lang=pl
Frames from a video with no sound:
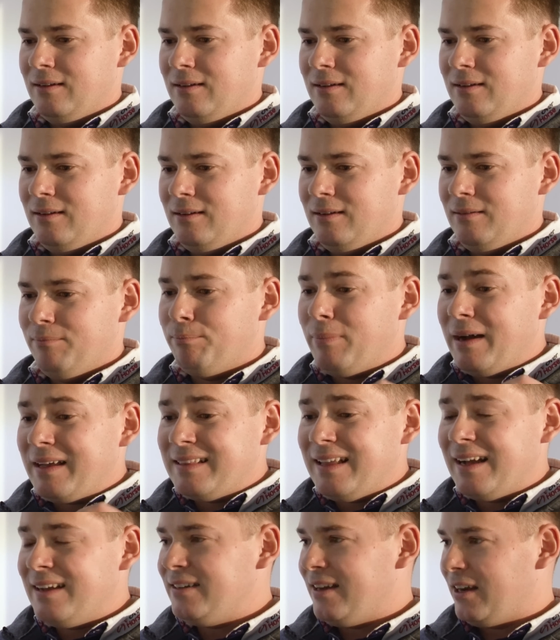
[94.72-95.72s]
E,
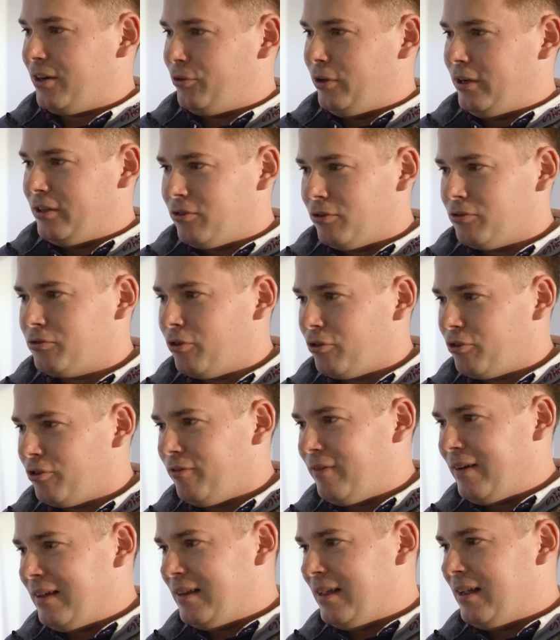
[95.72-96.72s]
badania, które są
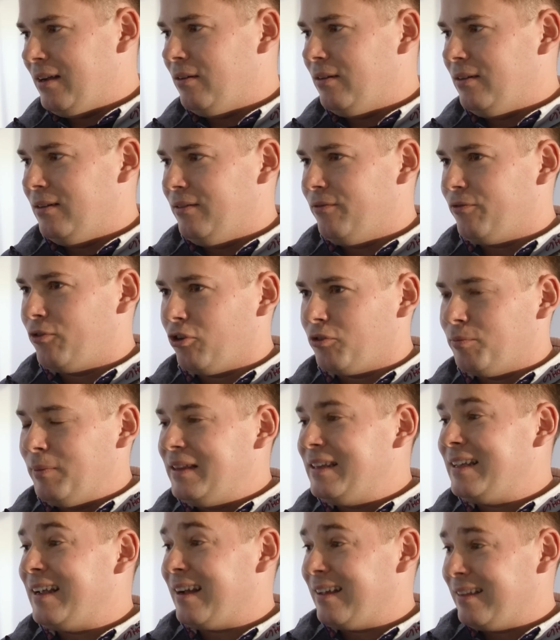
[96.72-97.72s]
stosowane e, w
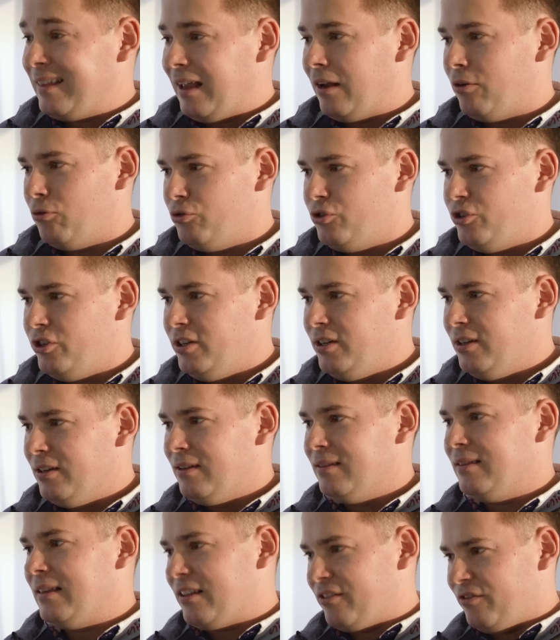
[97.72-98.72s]
kosmetykach dla ludzi
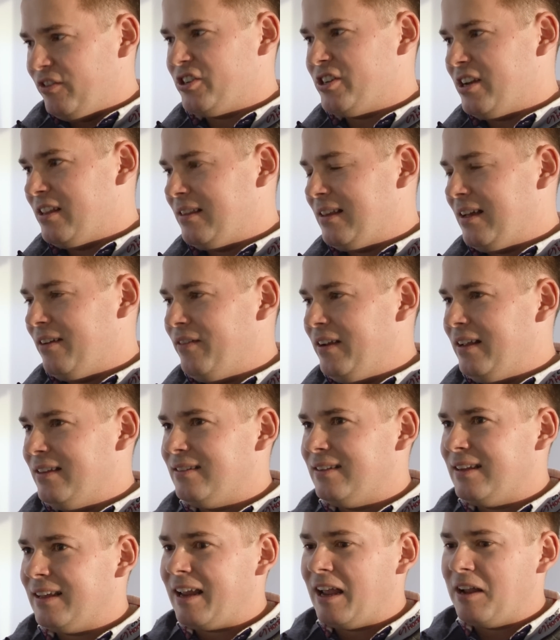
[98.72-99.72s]
na zwierzęta,
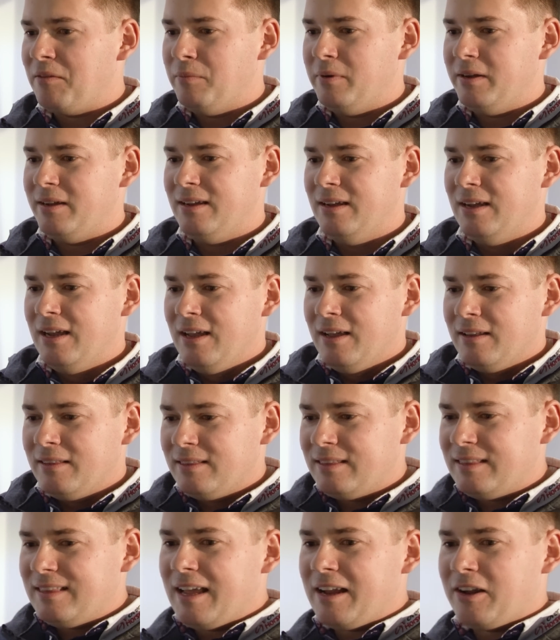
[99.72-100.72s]
więc tak jakby
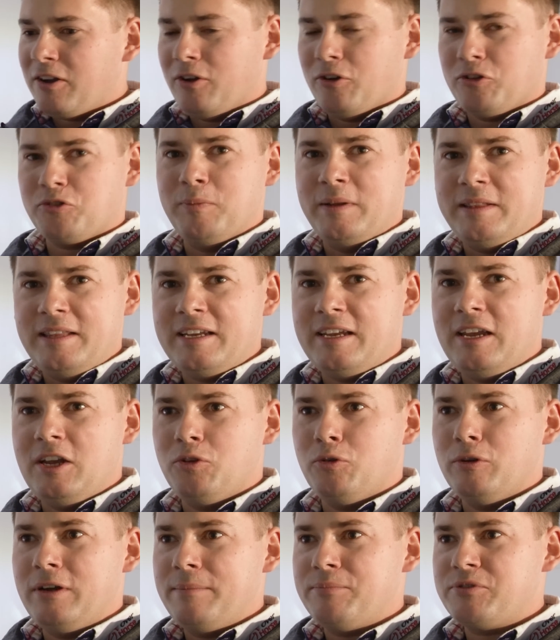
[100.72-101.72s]
te kosmetyki,
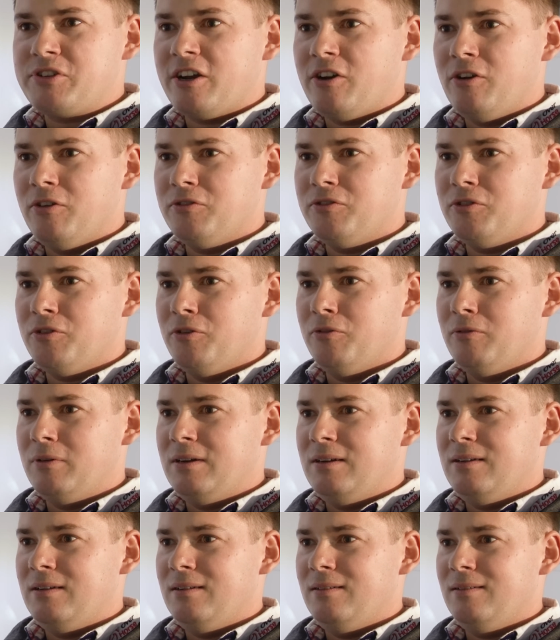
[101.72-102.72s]
które przechodzą e,
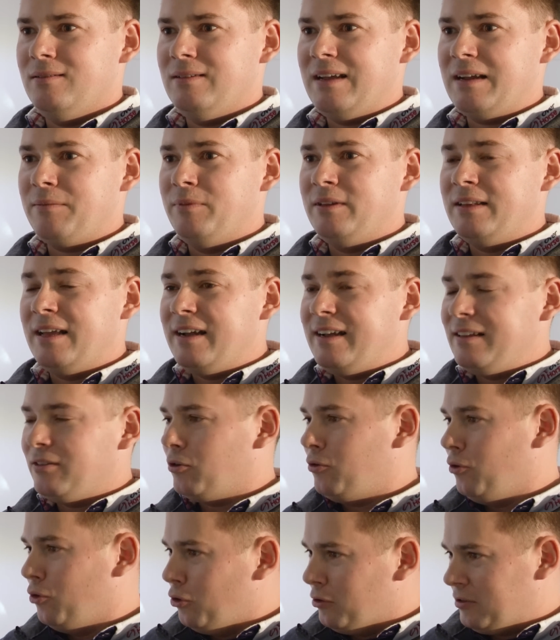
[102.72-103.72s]
jakby na
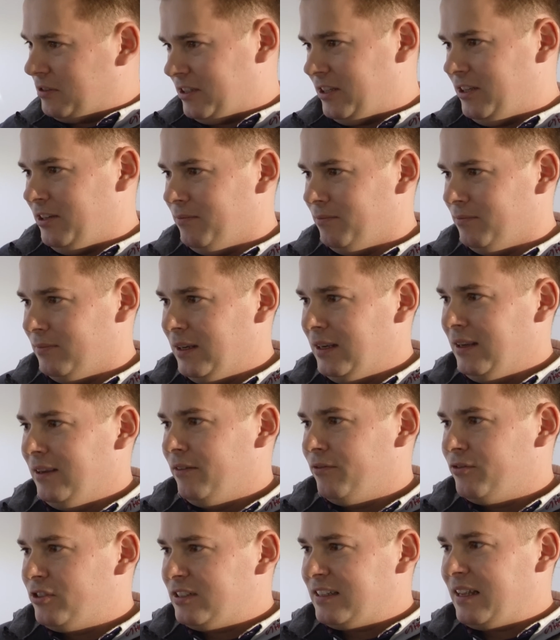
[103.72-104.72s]
rynku ludzkim,
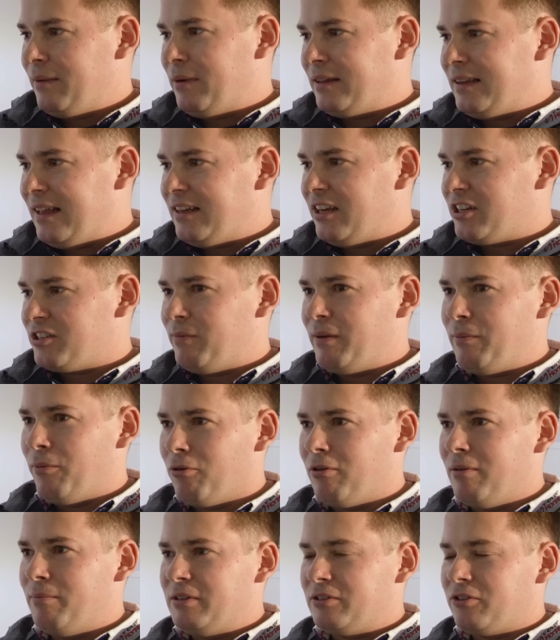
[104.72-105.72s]
wszystkie badania, żeby
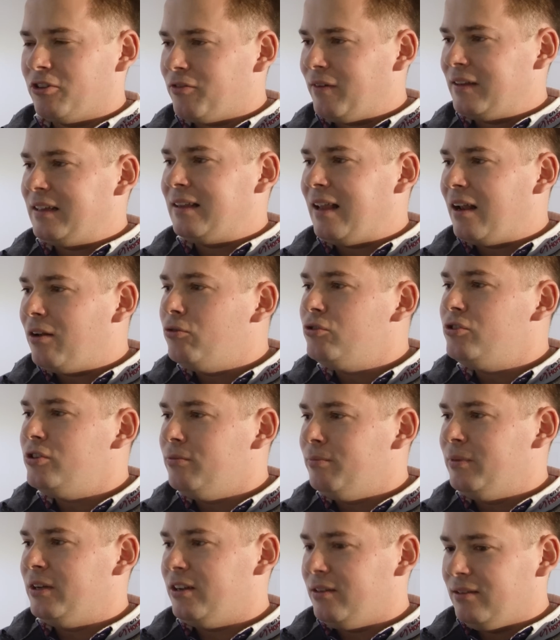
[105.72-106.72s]
mogły być stosowane dla
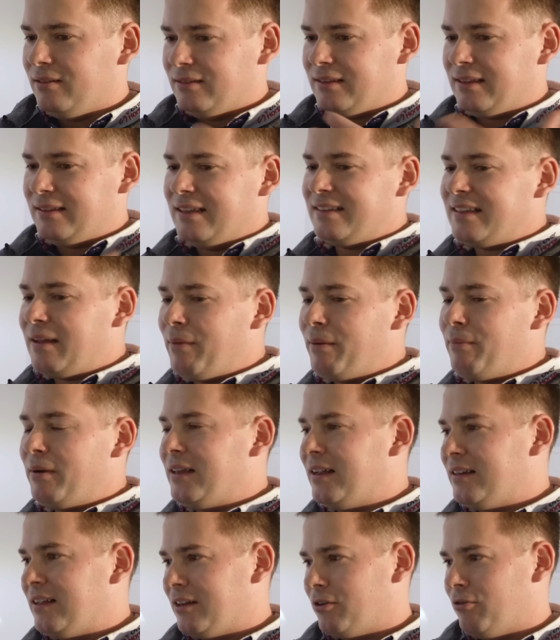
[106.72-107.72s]
ludzi, my te same
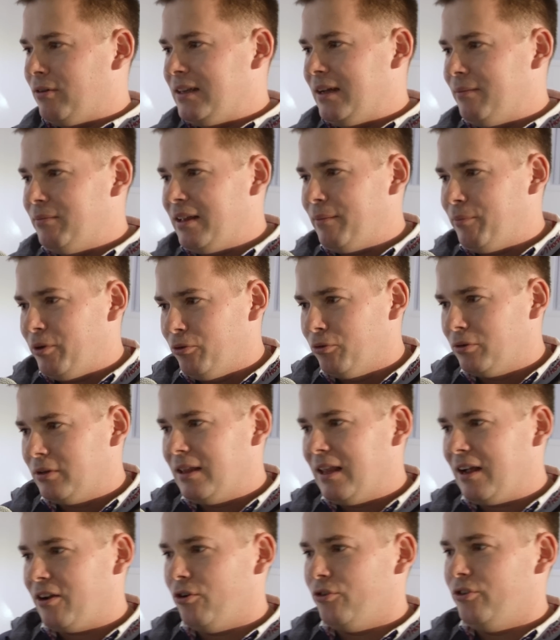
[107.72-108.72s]
badania nakładamy na produkty
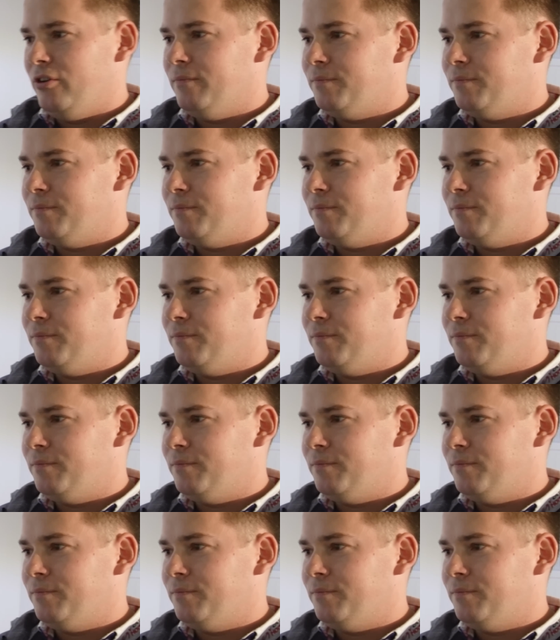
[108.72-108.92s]
dla koni.